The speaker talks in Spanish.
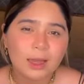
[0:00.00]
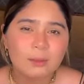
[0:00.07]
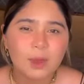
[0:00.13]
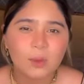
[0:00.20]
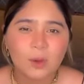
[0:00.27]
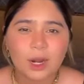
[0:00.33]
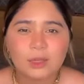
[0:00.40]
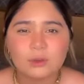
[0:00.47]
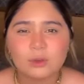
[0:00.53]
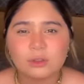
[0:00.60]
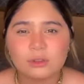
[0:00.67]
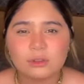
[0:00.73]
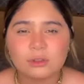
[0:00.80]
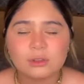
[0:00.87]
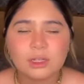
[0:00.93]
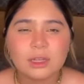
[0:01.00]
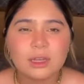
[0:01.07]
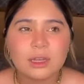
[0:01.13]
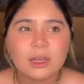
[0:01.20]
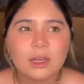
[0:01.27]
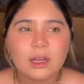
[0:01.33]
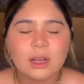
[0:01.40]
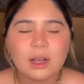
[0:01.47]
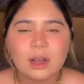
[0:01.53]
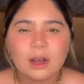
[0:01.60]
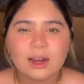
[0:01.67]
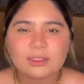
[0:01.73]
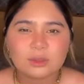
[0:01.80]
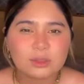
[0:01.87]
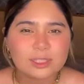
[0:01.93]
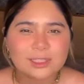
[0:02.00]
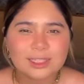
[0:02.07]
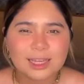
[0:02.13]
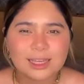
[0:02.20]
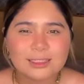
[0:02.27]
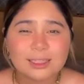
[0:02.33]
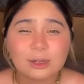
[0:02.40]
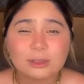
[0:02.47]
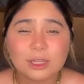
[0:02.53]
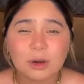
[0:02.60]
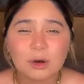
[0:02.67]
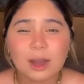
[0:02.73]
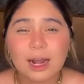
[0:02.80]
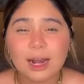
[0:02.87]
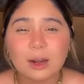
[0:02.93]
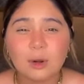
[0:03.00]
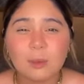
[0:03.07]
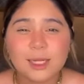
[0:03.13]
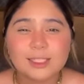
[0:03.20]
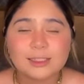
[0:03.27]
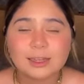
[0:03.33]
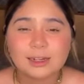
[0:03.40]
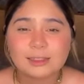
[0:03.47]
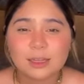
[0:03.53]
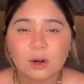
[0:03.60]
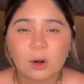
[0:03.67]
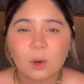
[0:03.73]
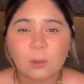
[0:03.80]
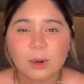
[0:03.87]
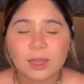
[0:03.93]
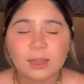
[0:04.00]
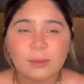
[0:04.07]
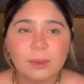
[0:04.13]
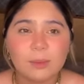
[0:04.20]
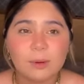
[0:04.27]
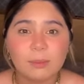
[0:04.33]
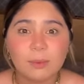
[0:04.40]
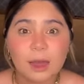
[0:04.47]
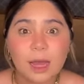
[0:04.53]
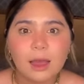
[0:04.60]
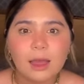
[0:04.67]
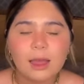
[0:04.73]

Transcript: y me duelen todas las cosas que dicen, o sea, ojalá no mancharas el nombre de mi papá.